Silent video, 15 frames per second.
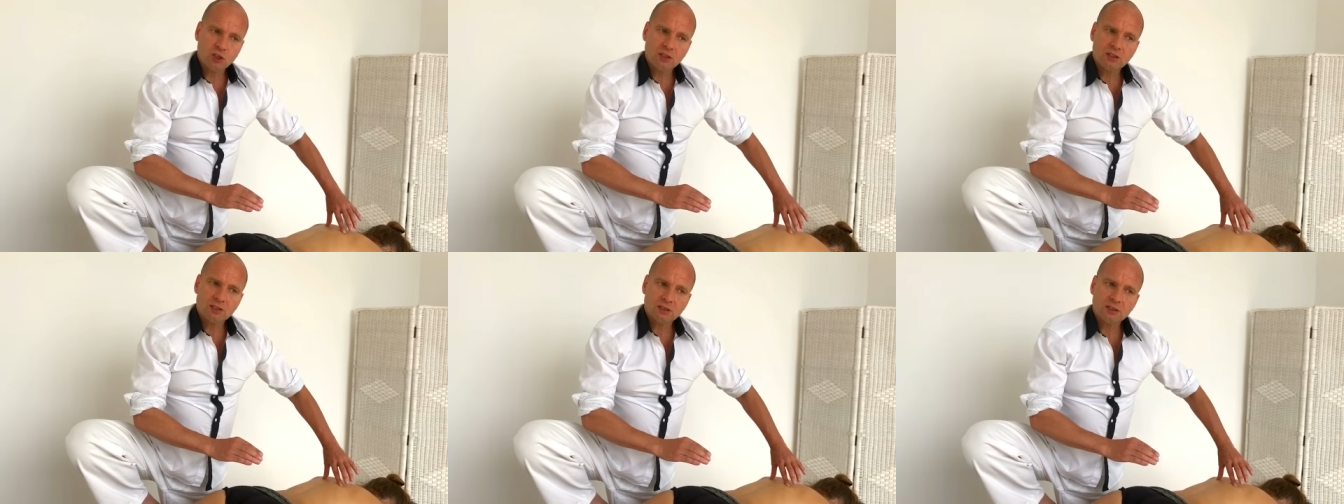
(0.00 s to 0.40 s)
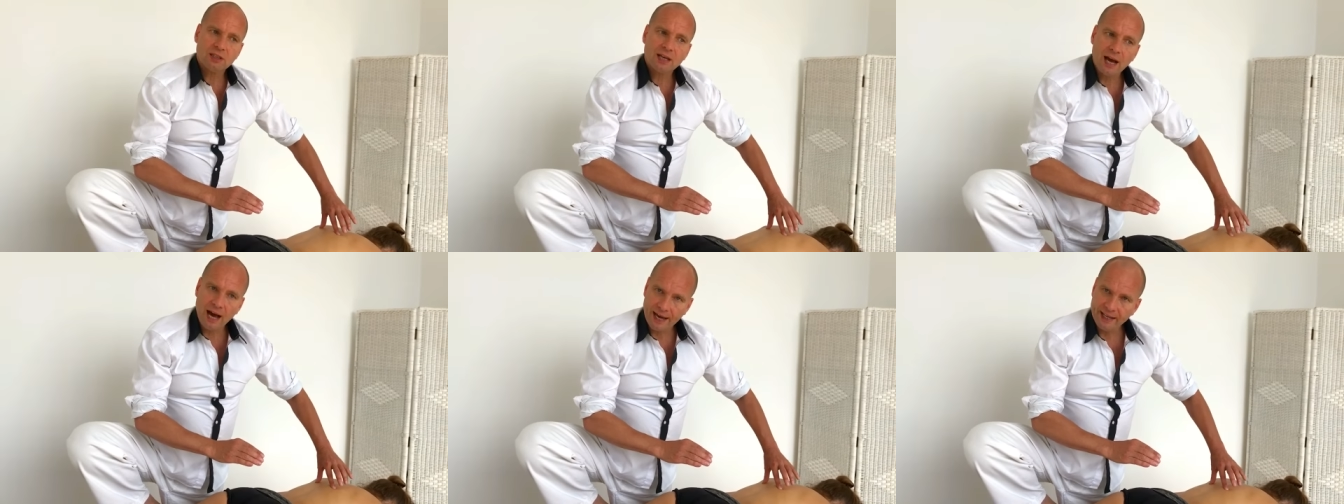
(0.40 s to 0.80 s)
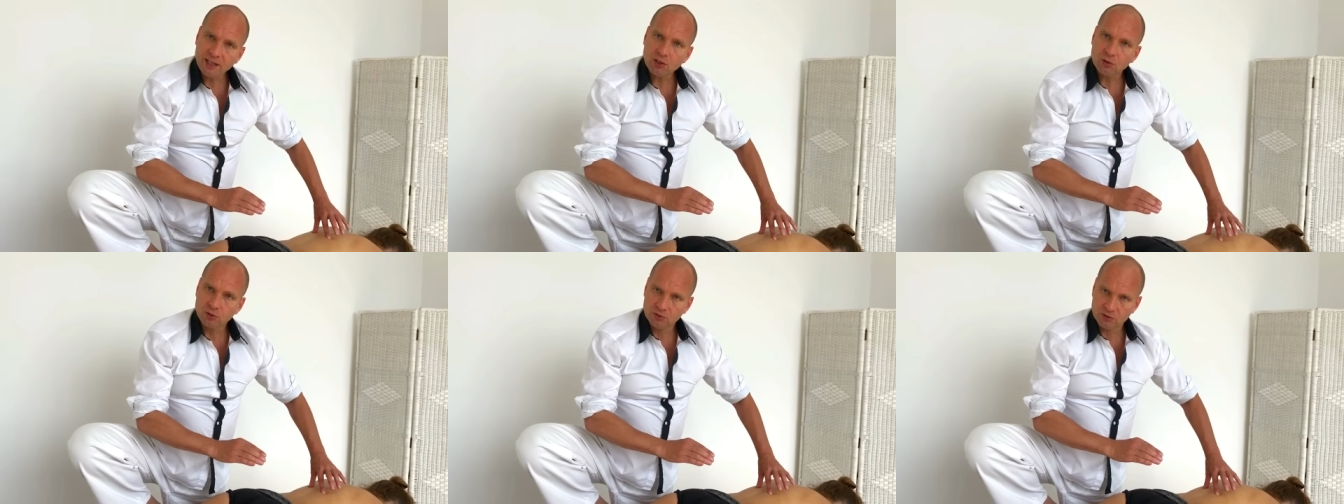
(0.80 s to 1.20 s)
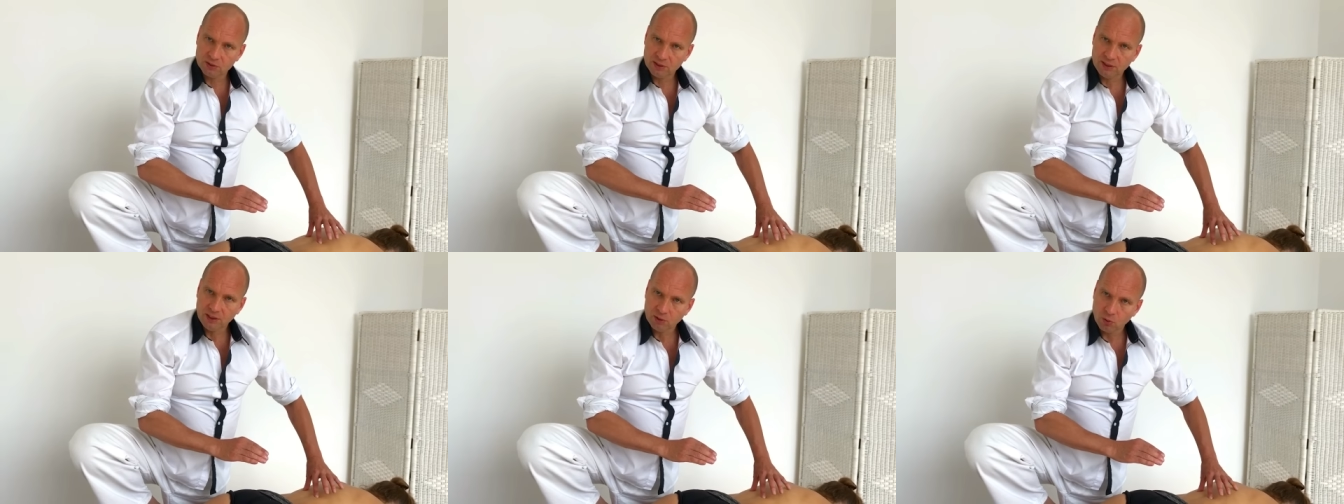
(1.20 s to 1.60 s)
Ne, hier zeige ich
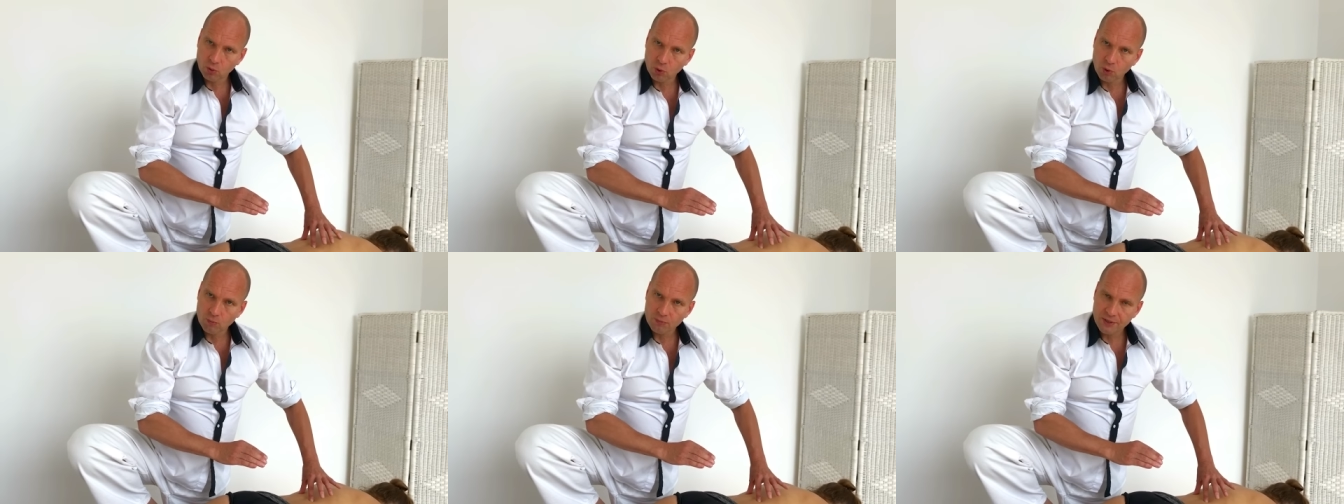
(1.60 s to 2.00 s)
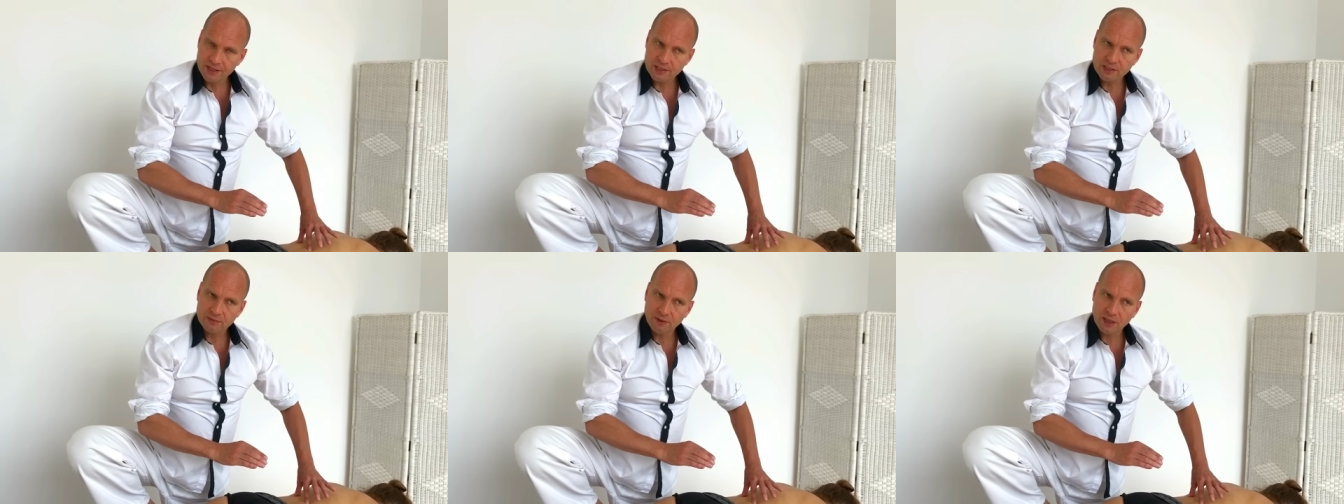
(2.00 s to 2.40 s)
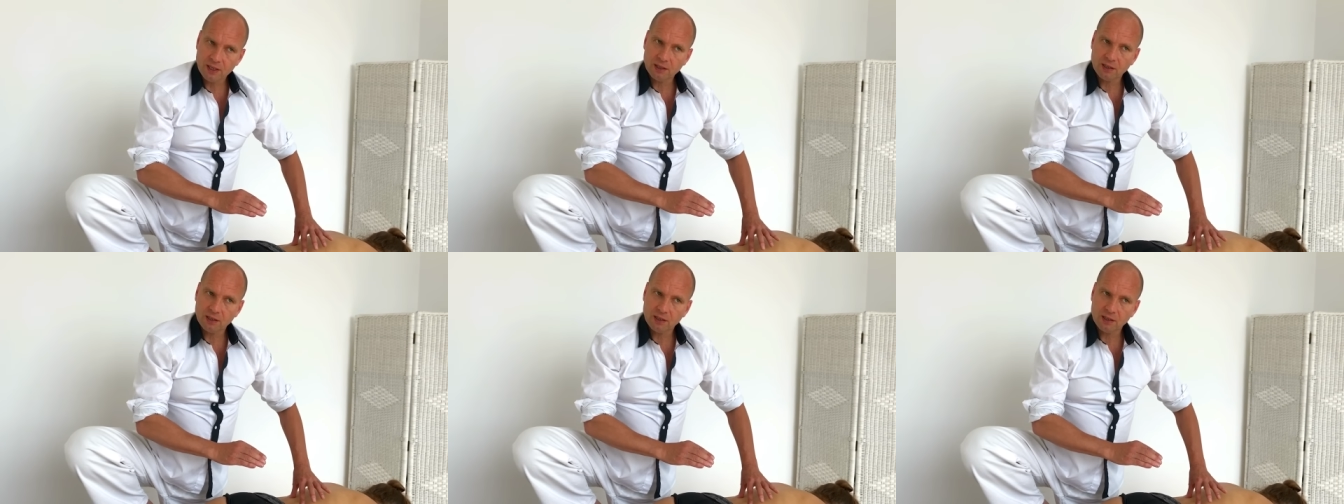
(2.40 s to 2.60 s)
das nochmal,